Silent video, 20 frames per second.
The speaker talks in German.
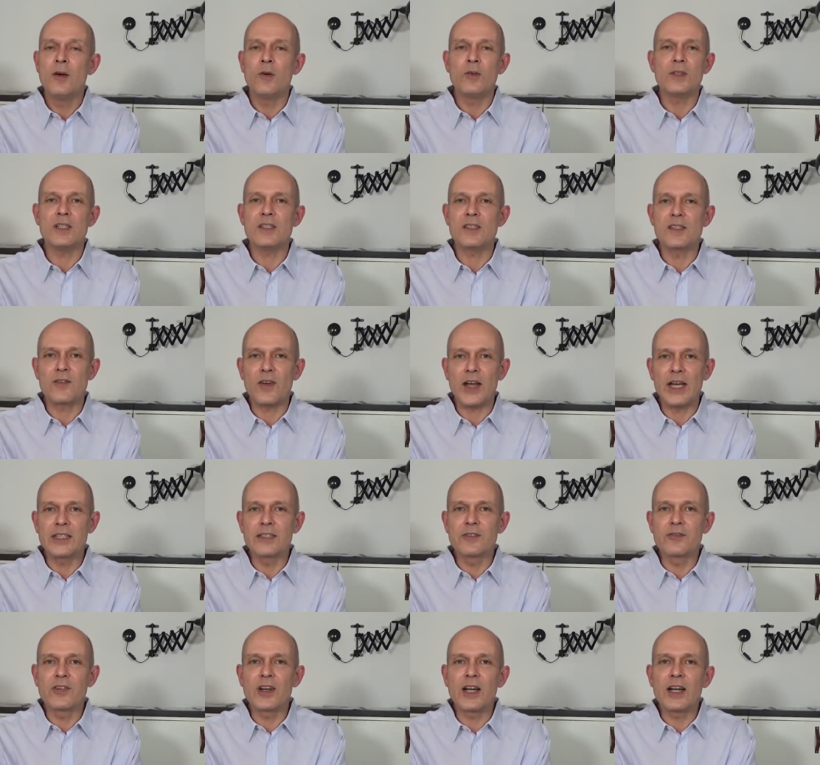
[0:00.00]
Und die
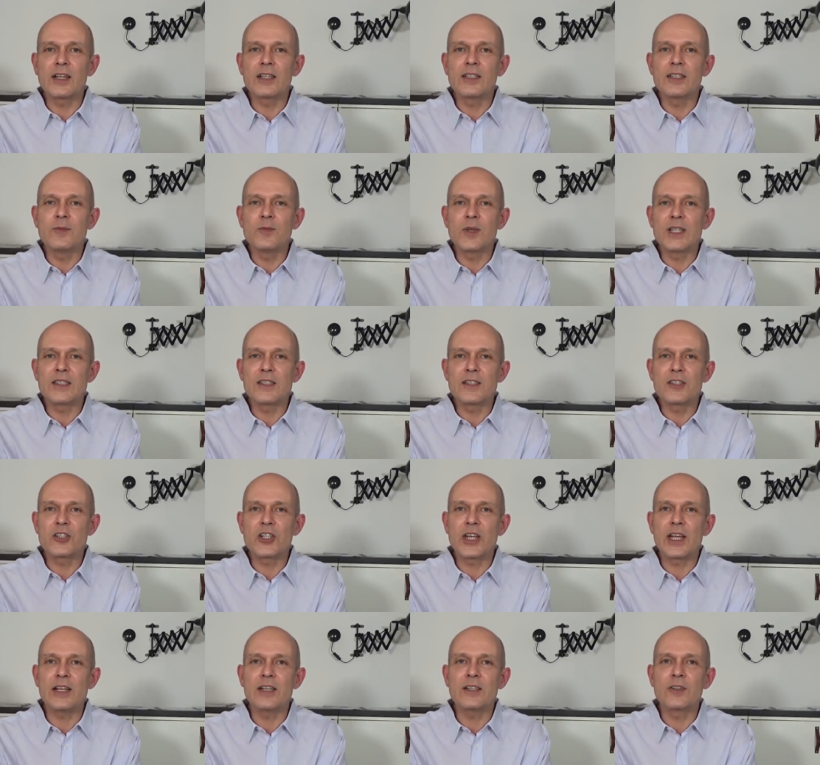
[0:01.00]
zweite Frage, die man sich
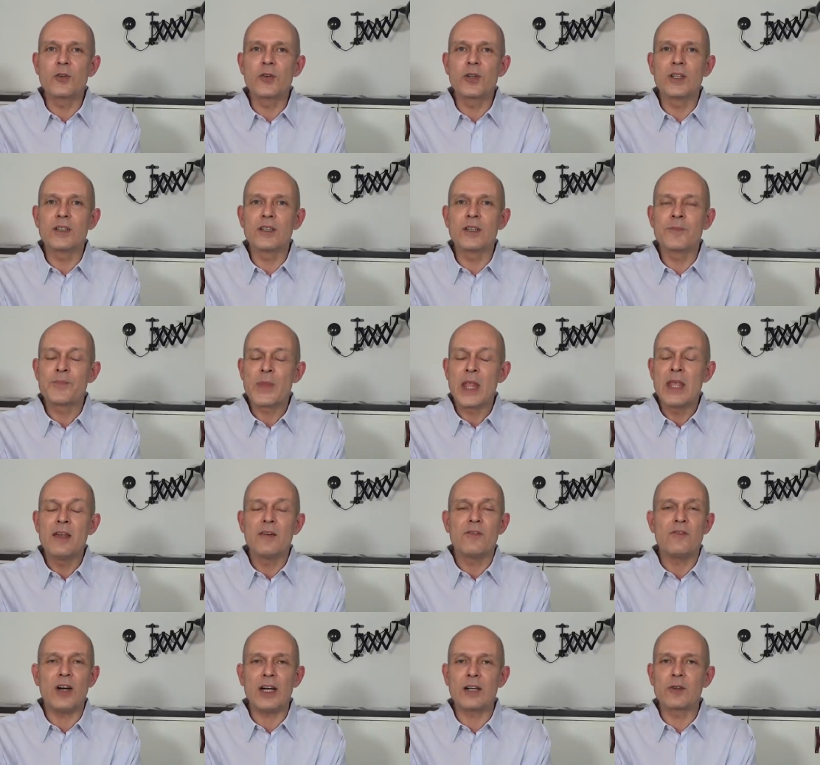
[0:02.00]
stellen könnte,
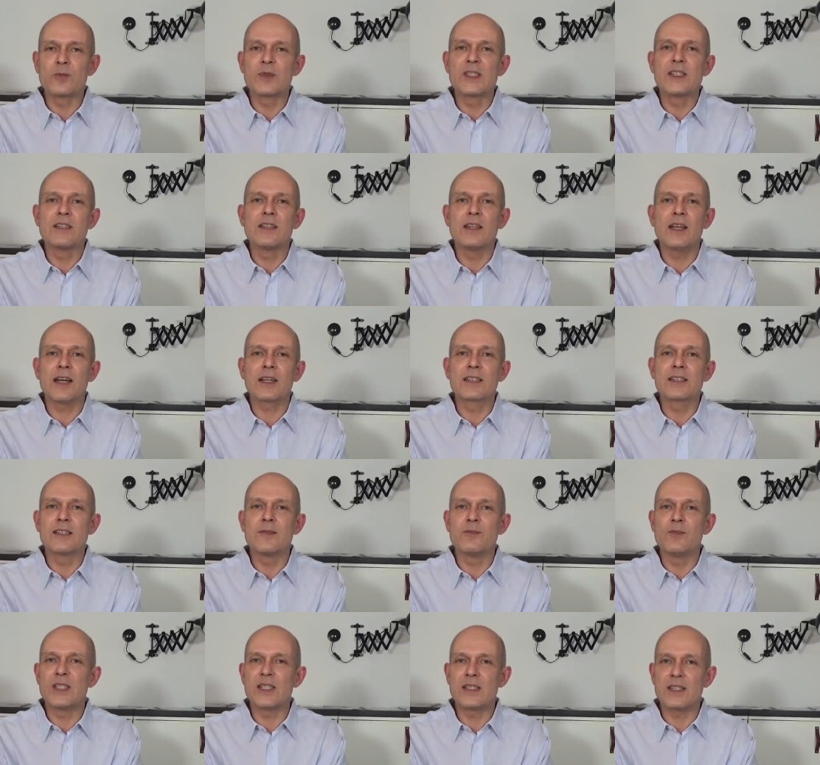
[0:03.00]
warum sind die
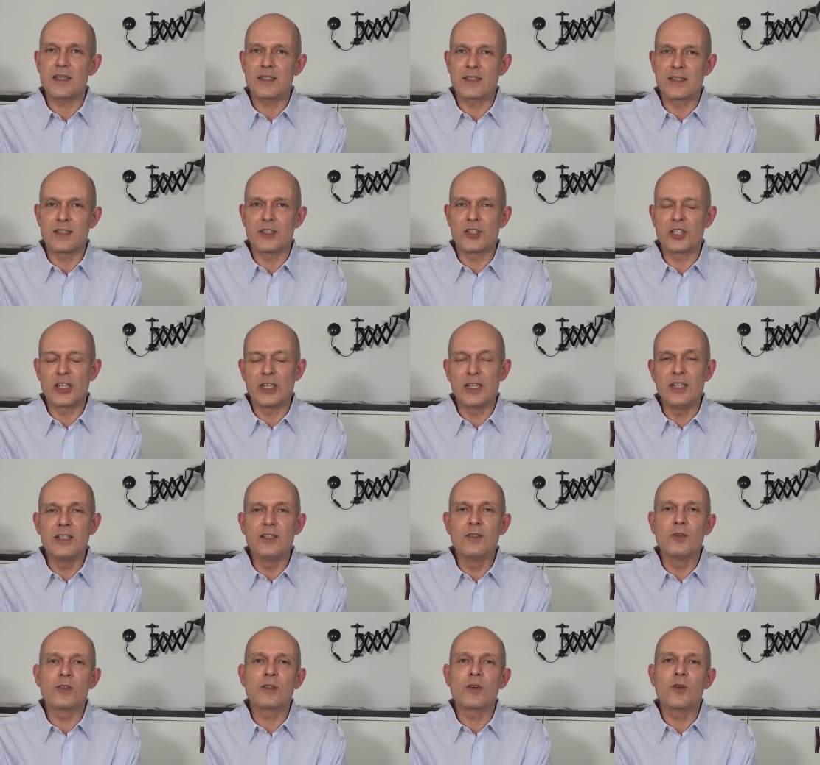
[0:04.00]
Aktien bis jetzt
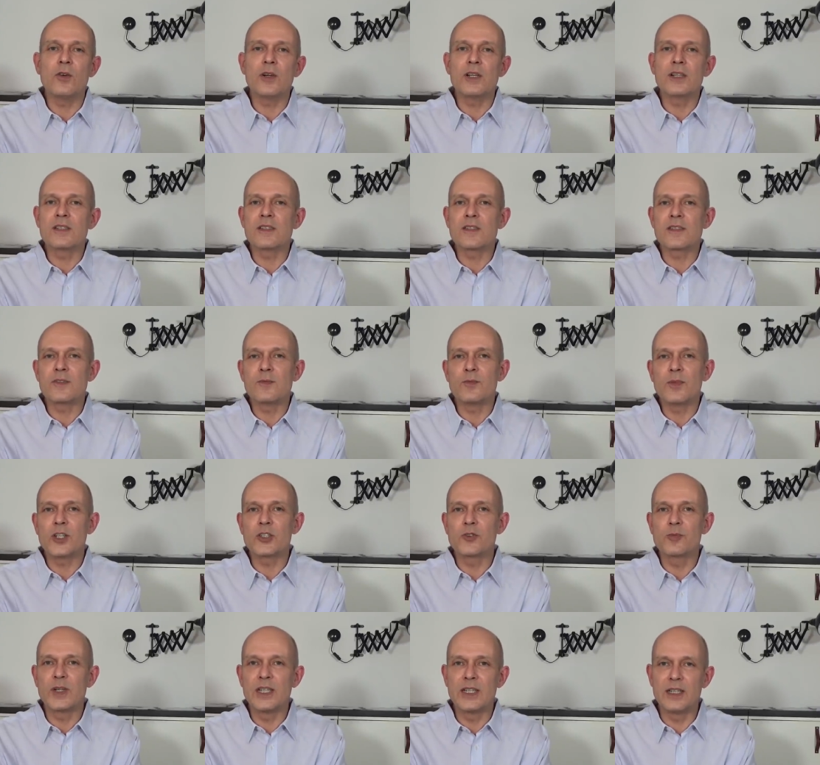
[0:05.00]
gestiegen und Gold ist zum
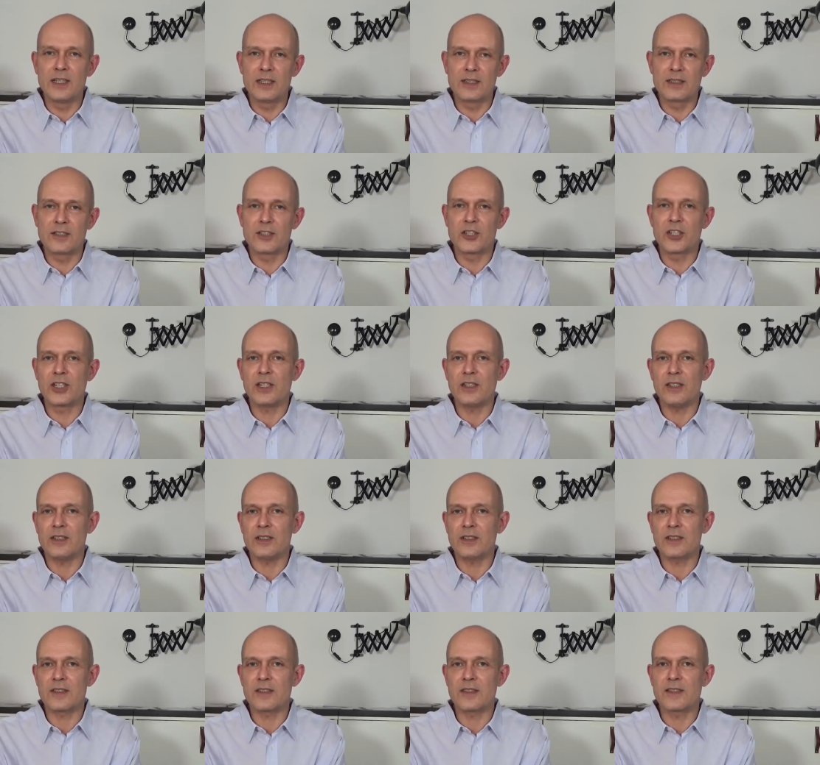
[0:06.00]
Beispiel nicht
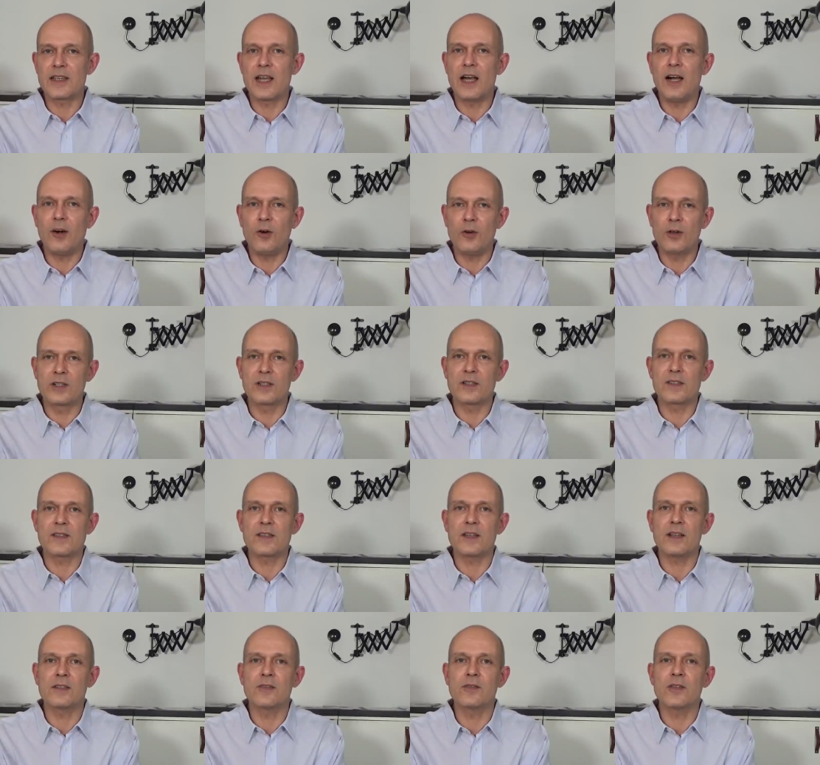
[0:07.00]
gestiegen? Das ist ja auch ein
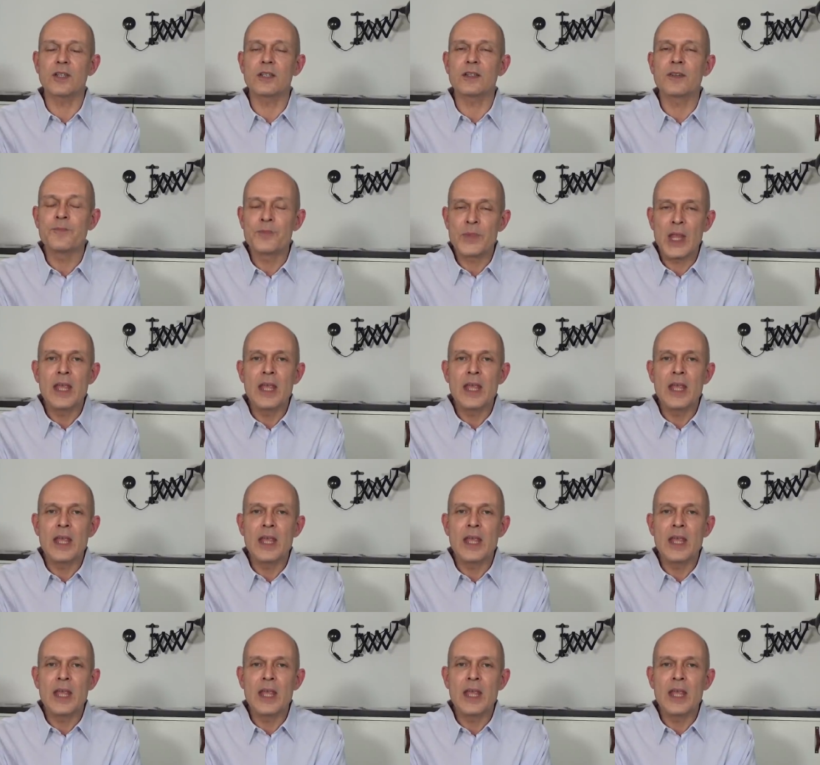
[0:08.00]
Sachwert.